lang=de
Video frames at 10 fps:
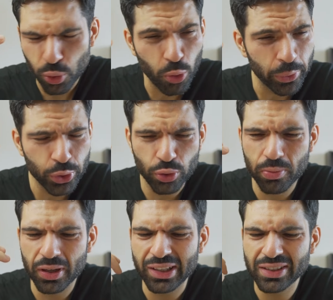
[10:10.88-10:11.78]
komisch,
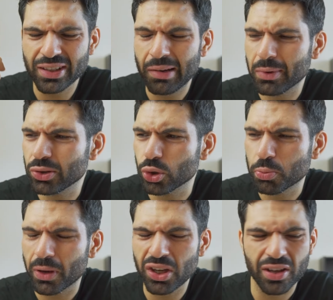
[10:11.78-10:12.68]
über das Thema zu
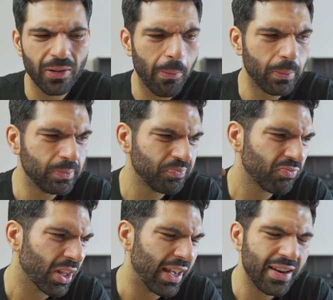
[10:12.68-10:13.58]
sprechen,
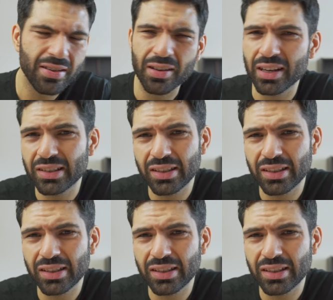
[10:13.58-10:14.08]
Ente an